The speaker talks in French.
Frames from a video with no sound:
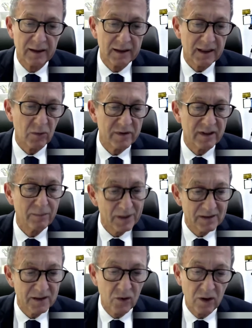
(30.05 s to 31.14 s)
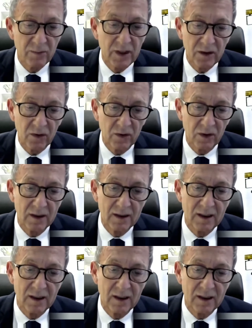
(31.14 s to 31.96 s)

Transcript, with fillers: qui me tiennent particulièrement à cœur,